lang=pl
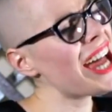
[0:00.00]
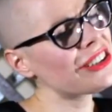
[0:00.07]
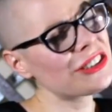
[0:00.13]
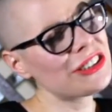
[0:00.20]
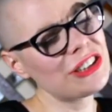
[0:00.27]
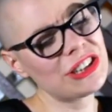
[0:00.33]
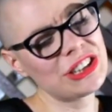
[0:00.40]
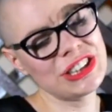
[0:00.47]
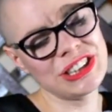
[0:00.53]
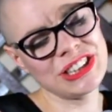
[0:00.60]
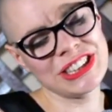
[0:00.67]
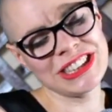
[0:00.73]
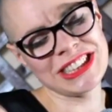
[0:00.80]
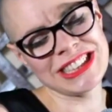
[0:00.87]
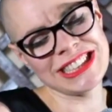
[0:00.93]
Gośka zostaje
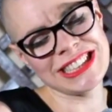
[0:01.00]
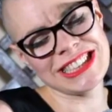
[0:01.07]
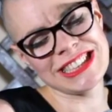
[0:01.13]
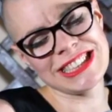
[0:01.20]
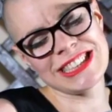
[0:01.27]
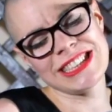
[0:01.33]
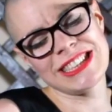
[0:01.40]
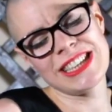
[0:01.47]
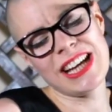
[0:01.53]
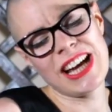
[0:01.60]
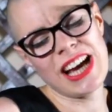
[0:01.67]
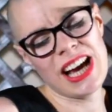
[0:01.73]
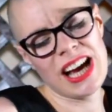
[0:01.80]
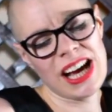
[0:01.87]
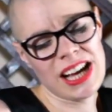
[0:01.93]
poza sceną,
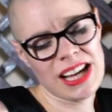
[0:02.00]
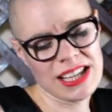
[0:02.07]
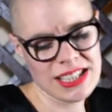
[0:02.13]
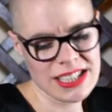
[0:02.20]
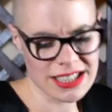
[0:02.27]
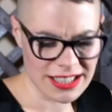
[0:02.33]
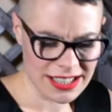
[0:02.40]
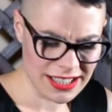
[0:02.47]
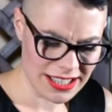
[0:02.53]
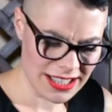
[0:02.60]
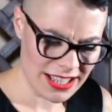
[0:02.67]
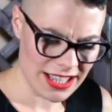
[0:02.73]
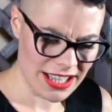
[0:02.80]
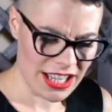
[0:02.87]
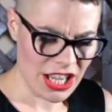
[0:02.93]
E, wszystkie
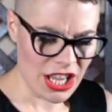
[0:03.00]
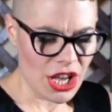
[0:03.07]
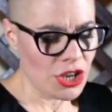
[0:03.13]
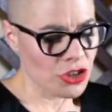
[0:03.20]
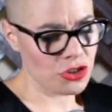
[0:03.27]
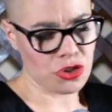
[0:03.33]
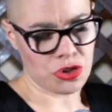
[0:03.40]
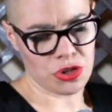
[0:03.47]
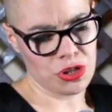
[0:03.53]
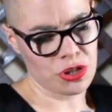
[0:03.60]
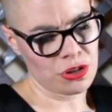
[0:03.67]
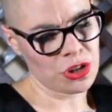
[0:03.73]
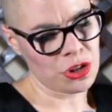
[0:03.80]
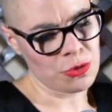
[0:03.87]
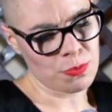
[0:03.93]
inne moje alter
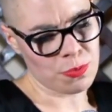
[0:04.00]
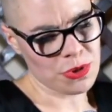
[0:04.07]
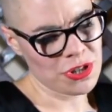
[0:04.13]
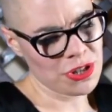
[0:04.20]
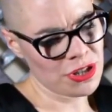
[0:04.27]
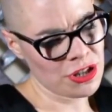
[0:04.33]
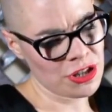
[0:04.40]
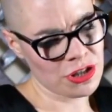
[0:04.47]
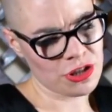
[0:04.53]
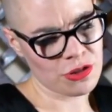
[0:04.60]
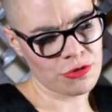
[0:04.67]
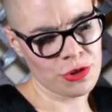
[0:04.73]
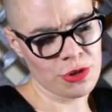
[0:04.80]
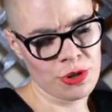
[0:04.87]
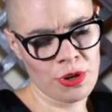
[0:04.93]
ega zostają poza
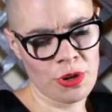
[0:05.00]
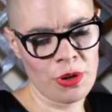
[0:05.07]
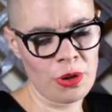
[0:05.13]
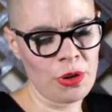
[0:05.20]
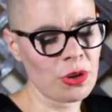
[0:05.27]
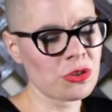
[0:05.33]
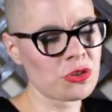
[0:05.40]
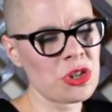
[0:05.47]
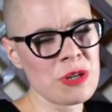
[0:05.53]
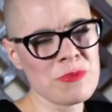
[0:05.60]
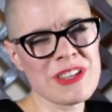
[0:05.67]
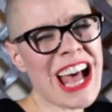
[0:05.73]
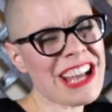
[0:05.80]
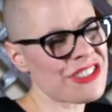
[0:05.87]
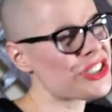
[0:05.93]
sceną i to jest w ogóle inny
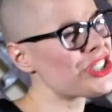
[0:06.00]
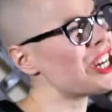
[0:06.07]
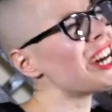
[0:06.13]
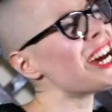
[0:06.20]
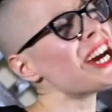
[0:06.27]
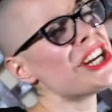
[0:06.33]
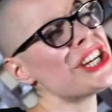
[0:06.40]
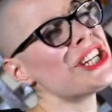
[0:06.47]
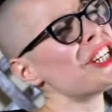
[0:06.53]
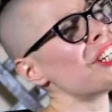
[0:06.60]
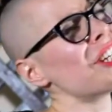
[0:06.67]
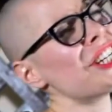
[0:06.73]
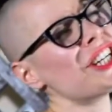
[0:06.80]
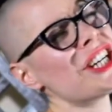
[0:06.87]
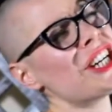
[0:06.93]
świat. Ja wchodzę
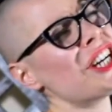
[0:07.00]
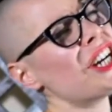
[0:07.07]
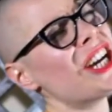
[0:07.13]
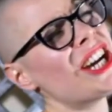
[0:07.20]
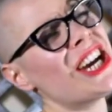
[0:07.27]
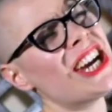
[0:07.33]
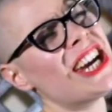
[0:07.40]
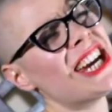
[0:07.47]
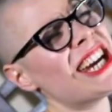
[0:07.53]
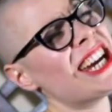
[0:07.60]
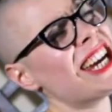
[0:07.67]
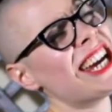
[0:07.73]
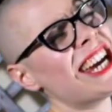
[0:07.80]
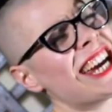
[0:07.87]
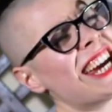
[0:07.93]
w głąb
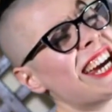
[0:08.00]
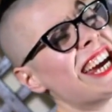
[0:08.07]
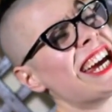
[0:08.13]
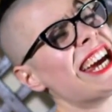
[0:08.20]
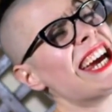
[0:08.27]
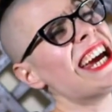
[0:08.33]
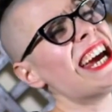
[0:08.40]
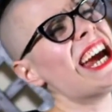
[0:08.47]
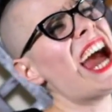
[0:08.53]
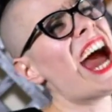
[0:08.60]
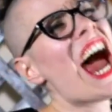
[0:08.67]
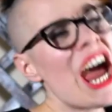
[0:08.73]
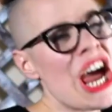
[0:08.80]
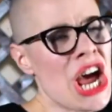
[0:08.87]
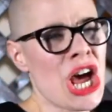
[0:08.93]
tak naprawdę
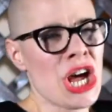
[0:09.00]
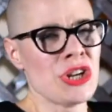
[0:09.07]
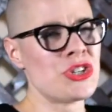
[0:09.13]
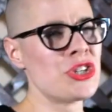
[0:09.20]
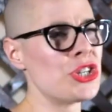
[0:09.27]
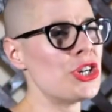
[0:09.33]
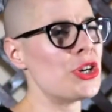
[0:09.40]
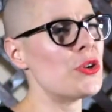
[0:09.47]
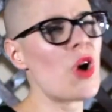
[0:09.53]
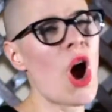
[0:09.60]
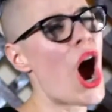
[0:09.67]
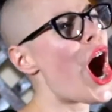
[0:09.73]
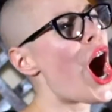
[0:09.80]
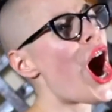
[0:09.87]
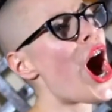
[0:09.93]
swojej głowy, w jakieś
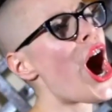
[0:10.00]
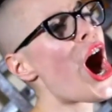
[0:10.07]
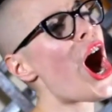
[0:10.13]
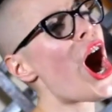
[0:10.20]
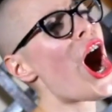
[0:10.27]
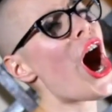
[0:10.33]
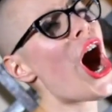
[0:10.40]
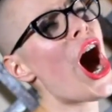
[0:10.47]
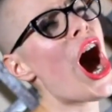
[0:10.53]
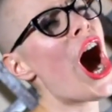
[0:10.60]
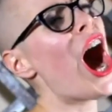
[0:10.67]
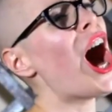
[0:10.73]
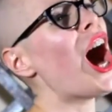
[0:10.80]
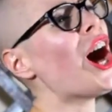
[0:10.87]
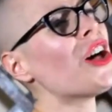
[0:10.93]
takie
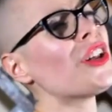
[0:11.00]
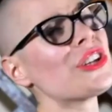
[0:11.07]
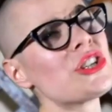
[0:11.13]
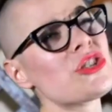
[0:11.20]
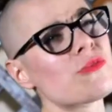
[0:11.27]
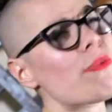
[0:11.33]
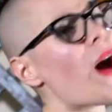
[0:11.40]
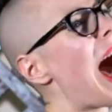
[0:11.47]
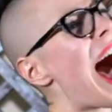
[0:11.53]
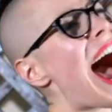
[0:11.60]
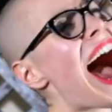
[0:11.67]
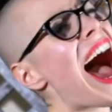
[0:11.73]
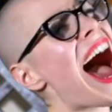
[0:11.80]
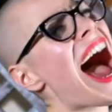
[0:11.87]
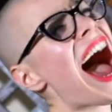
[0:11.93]
e,
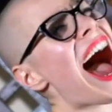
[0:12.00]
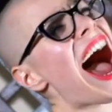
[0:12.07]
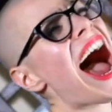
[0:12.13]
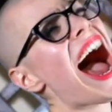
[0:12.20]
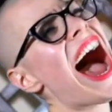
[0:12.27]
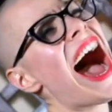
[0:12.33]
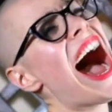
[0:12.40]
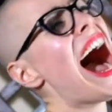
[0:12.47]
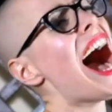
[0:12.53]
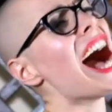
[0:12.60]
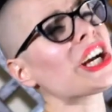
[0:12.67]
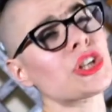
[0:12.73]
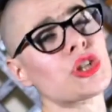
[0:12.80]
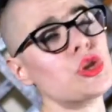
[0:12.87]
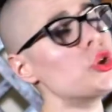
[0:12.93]
totalnie,
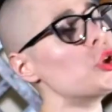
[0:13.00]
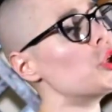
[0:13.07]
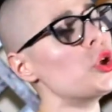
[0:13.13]
e,